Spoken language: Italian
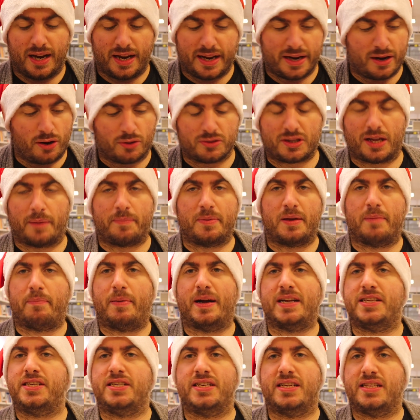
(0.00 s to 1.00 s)
le note a pie
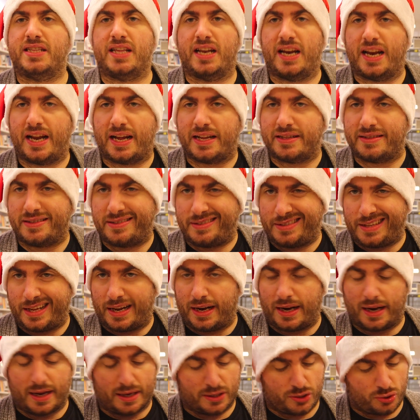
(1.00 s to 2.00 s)
pagine della,
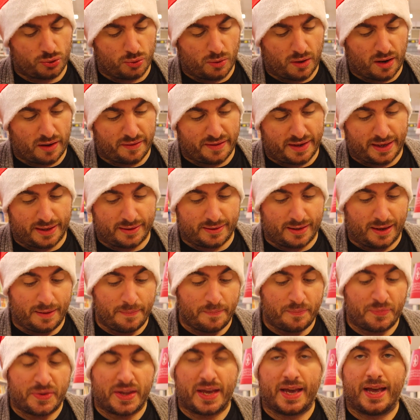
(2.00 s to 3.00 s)
della sua
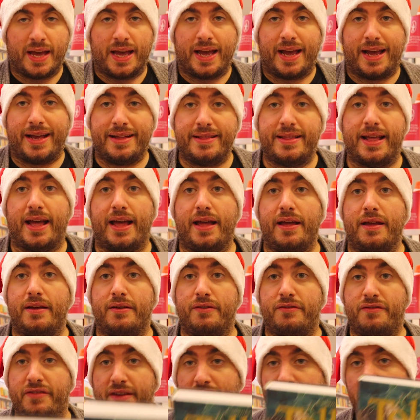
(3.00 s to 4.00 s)
vita ed è
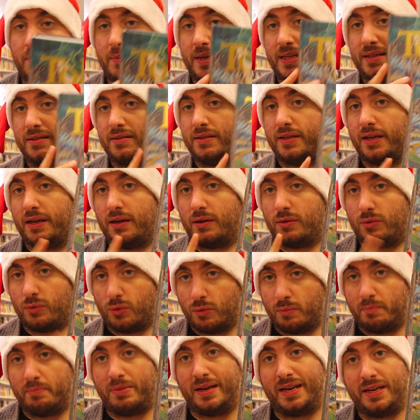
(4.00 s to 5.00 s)
veramente
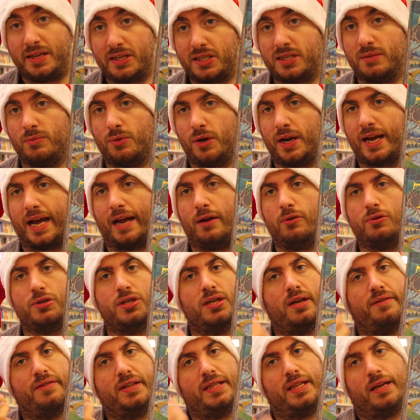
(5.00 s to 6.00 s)
un bellissimo regalo
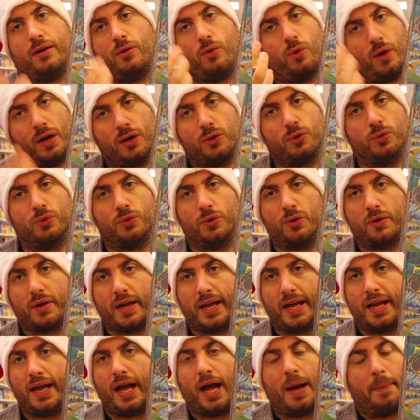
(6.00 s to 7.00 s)
se avete qualcuno
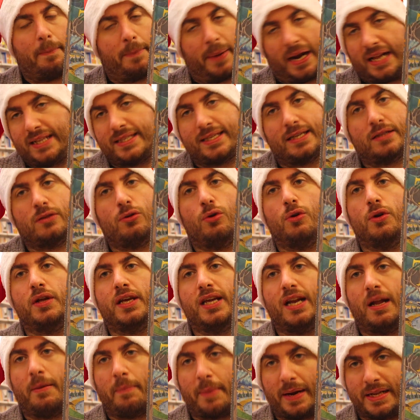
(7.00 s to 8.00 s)
che apprezza
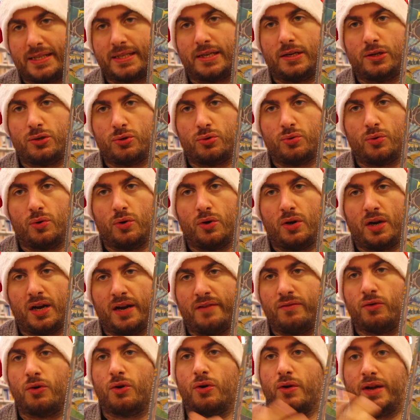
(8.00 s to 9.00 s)
Tolkien, apprezza il suo
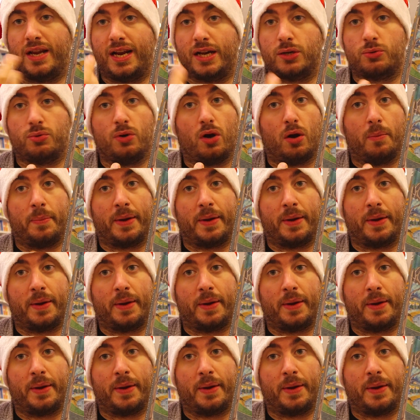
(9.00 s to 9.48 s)
lavoro e la sua